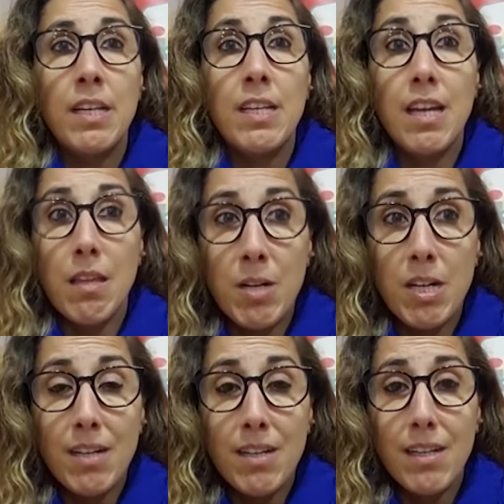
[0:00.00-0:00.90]
y
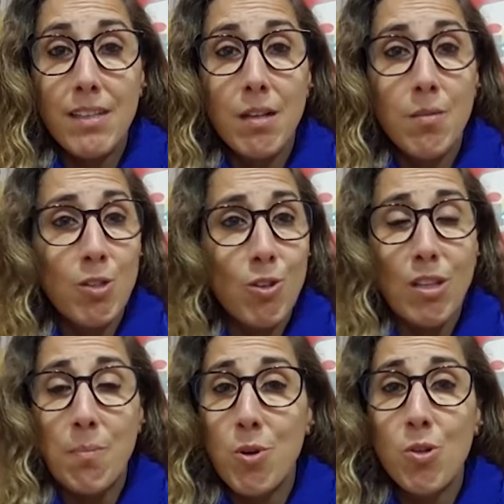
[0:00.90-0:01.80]
además el interventor
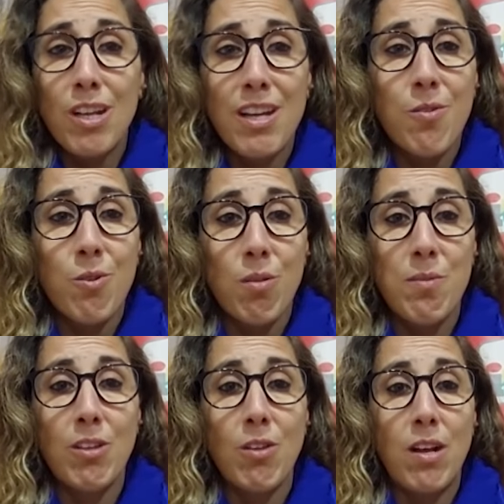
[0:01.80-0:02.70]
tampoco tenía
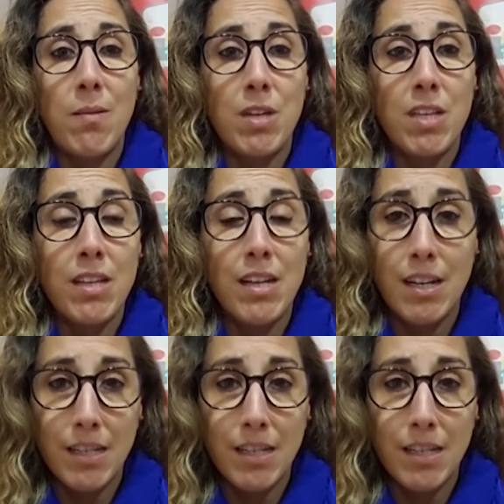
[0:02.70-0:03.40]
conocimiento de las enmiendas,